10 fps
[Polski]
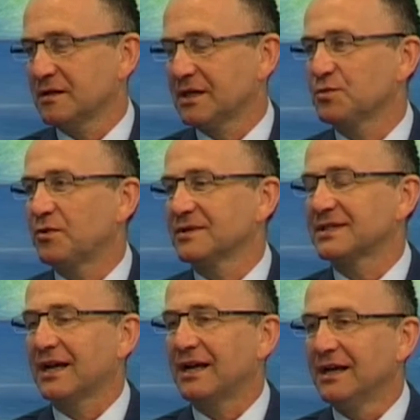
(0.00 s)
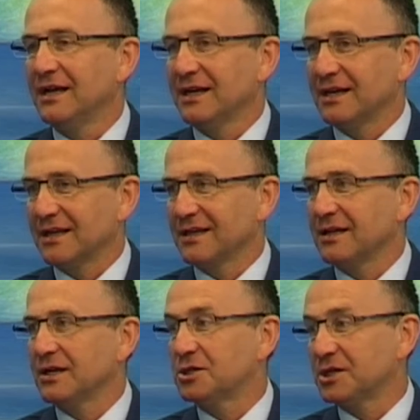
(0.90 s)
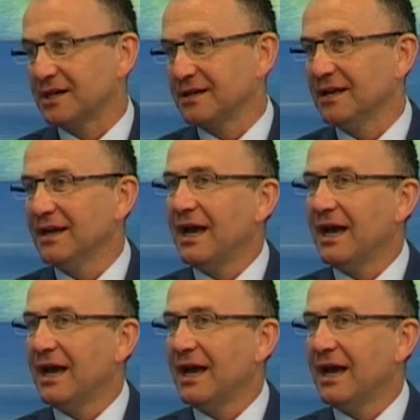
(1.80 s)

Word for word: też Polska-Czechy.